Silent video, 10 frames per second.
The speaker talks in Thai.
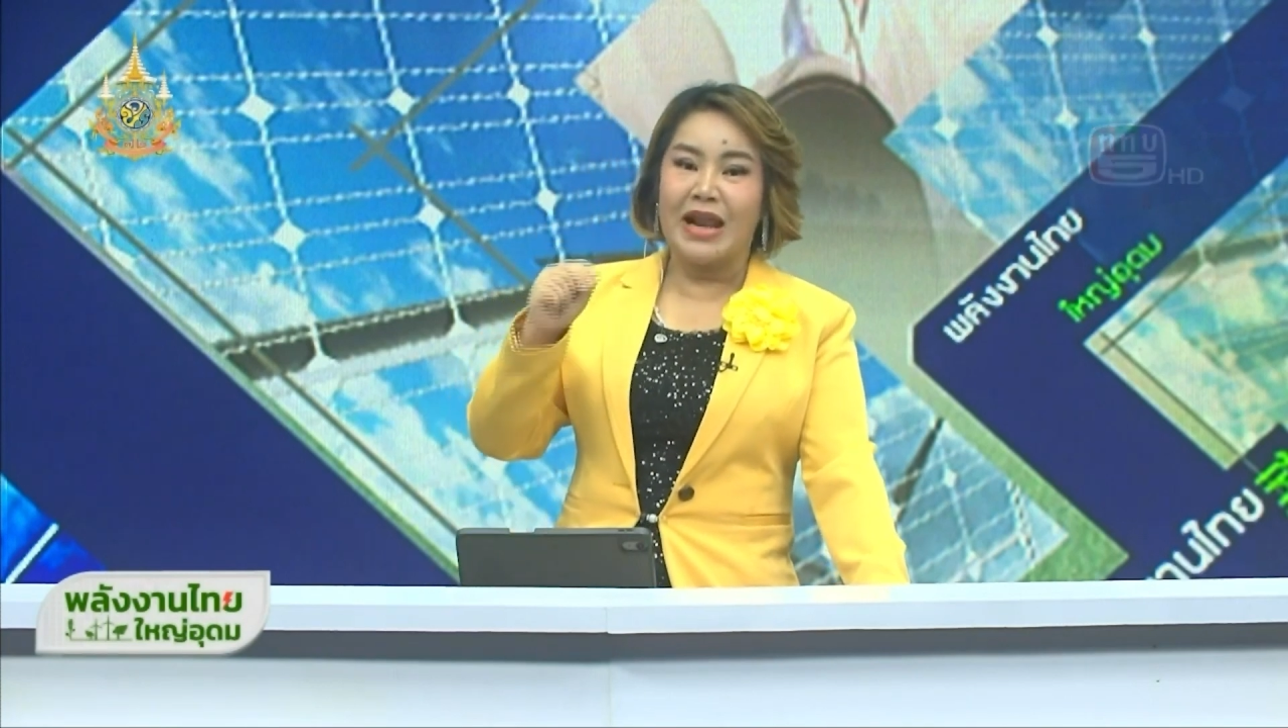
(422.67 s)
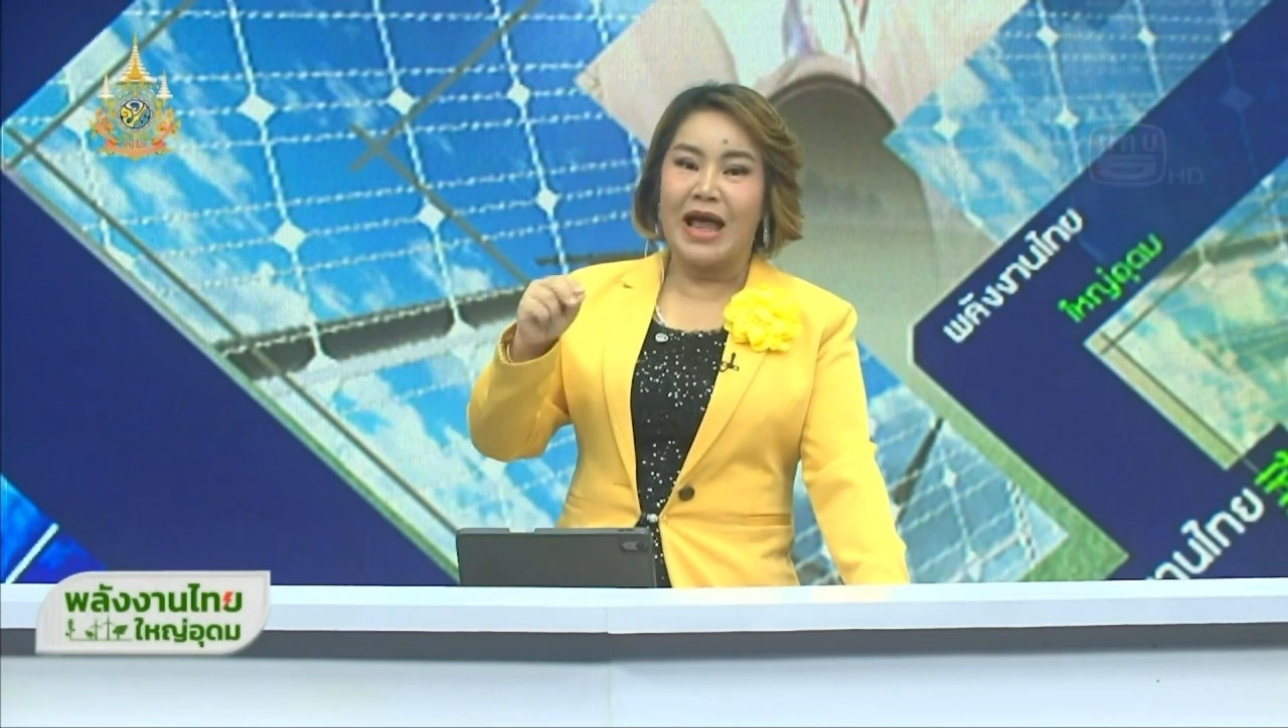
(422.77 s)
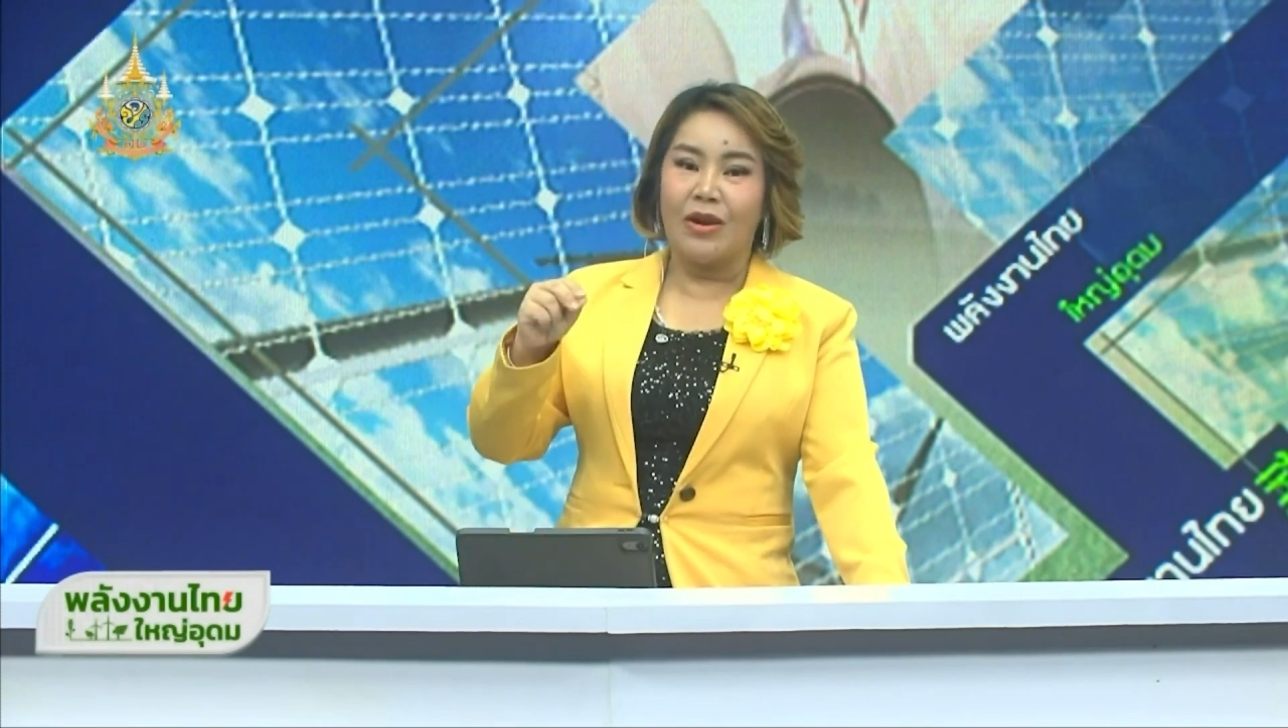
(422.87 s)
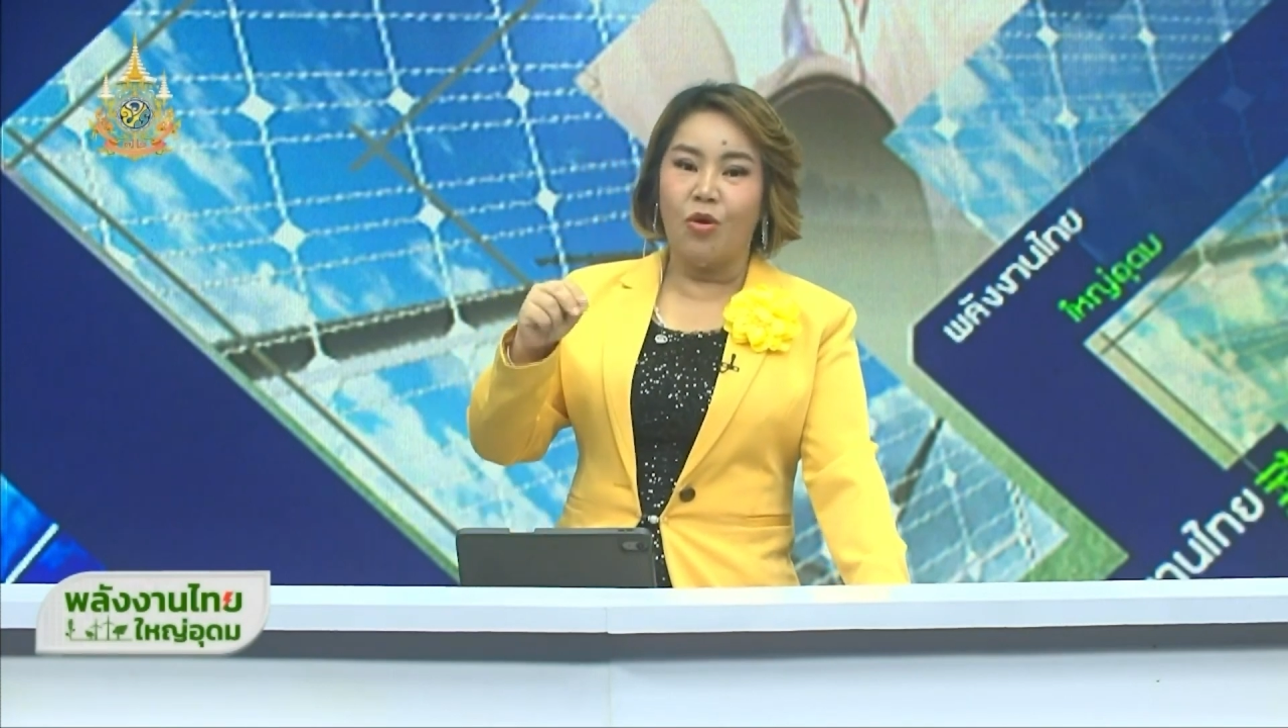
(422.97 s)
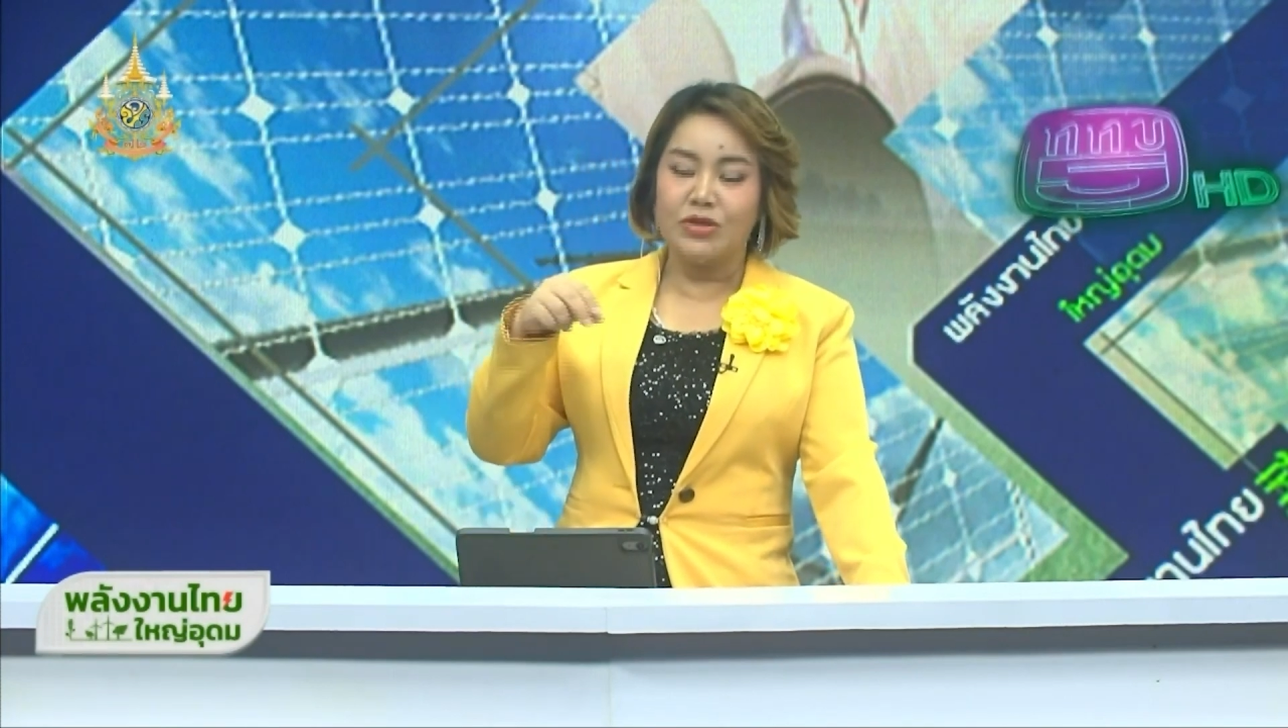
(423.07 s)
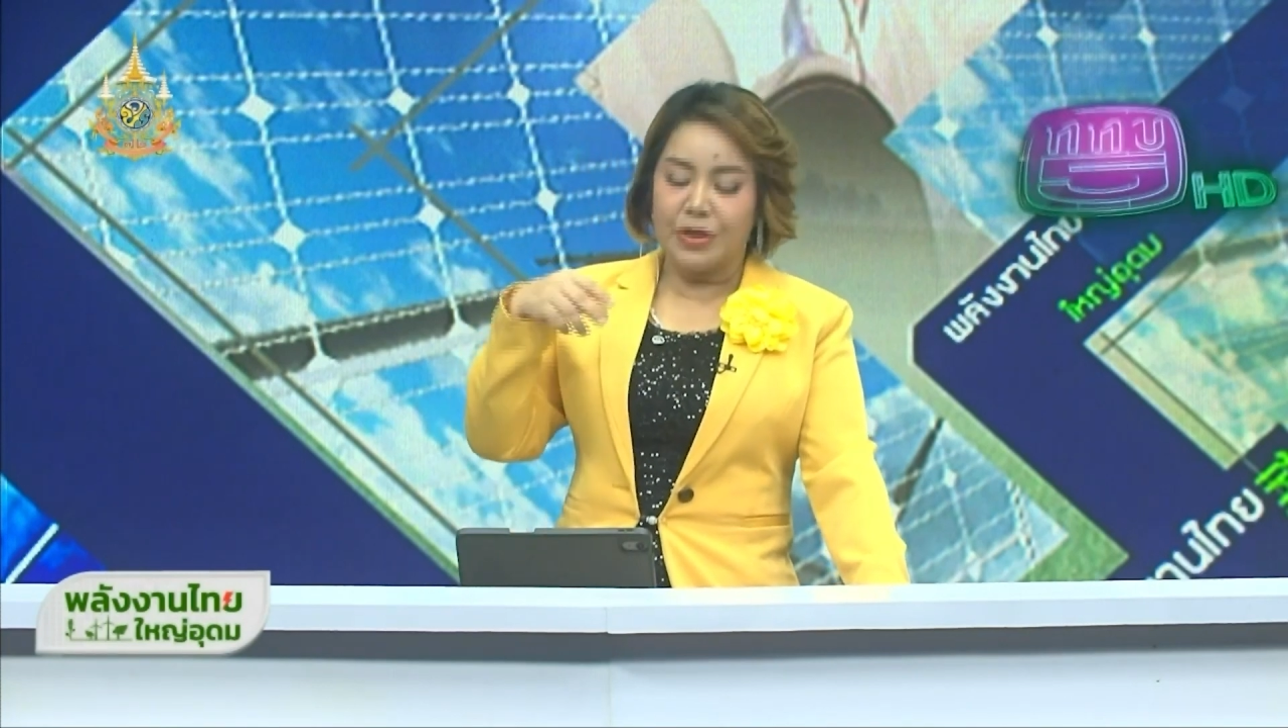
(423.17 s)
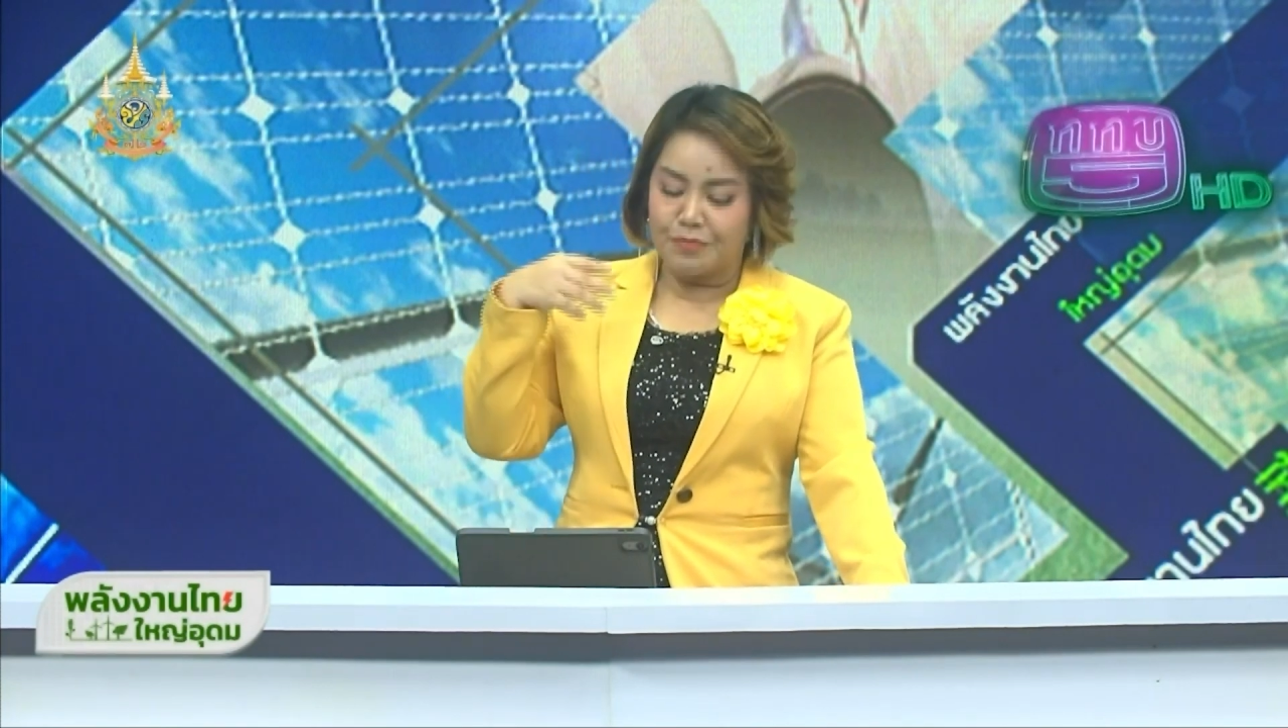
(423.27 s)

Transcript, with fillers: นตลาดโลก